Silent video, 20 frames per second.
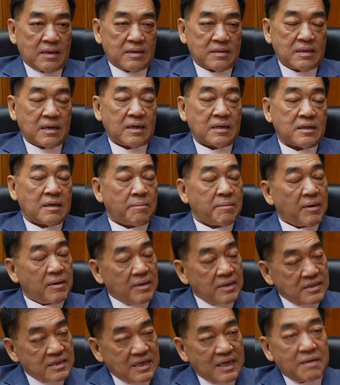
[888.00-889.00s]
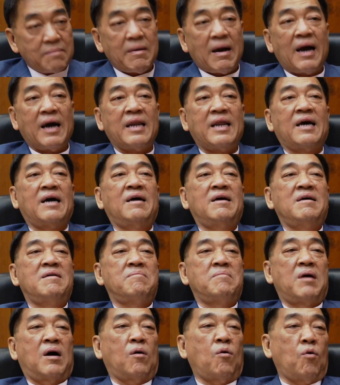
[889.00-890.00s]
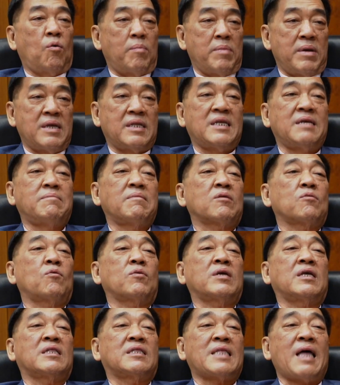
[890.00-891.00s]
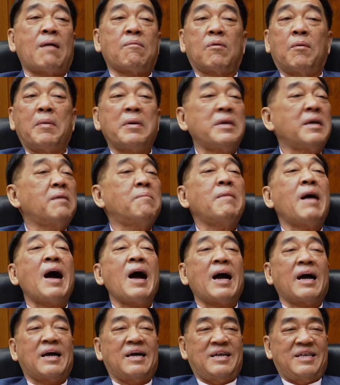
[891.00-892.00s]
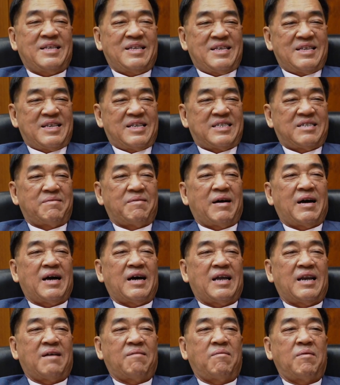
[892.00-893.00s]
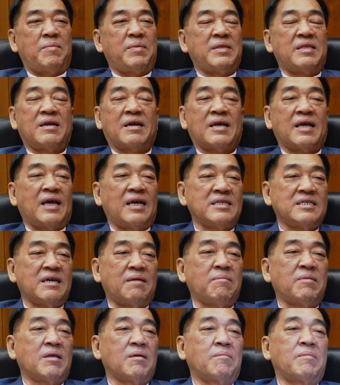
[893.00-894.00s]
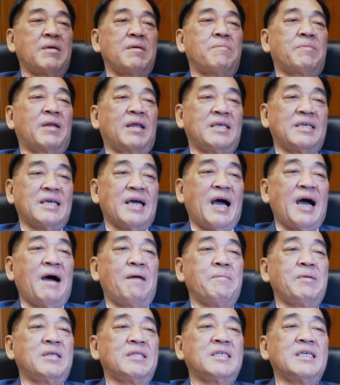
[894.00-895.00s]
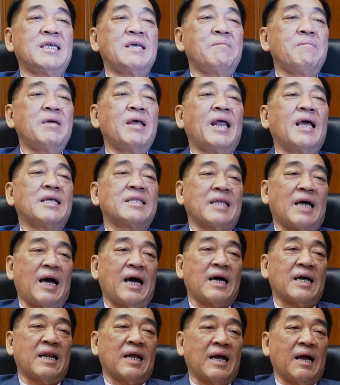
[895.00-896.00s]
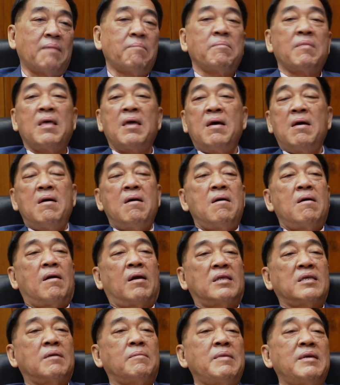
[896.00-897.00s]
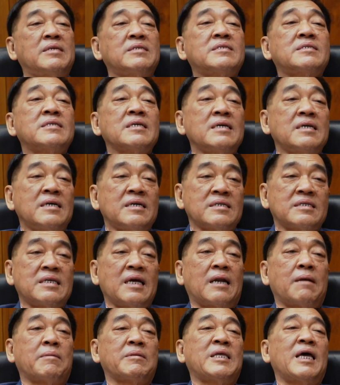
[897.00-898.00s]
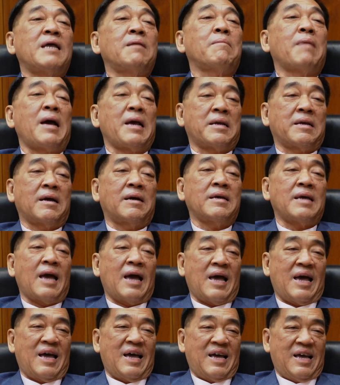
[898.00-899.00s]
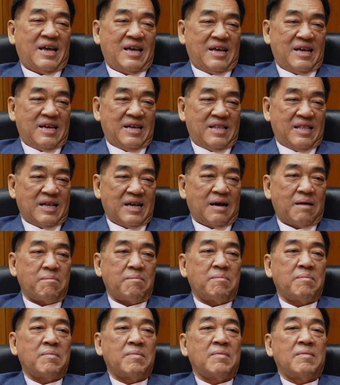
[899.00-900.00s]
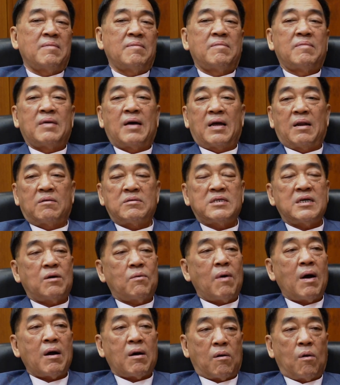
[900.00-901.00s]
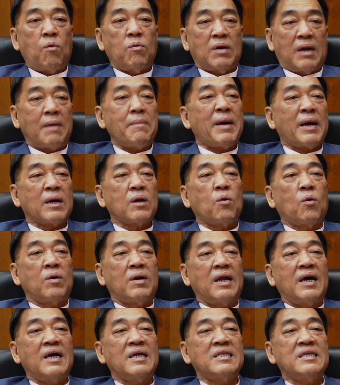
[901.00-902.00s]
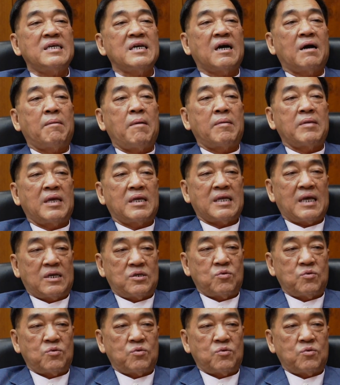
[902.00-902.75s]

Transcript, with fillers: ถ้าเกิดทำมาดีสีมาเนี่ยมันคงมีทีมนักธุรกิจตามเข้ามาเยอะมากใช่ไหมฮะเรามีเดลเกชันยังมีภรรยามีทีมมีอะไรต่างๆนะครับ แล้วยังมีสื่อแต่ละประเทศมาอีกเยอะแยะนะครับเราเชื่อว่าคงหลายพันคนนะที่จะเข้ามาประเทศไทย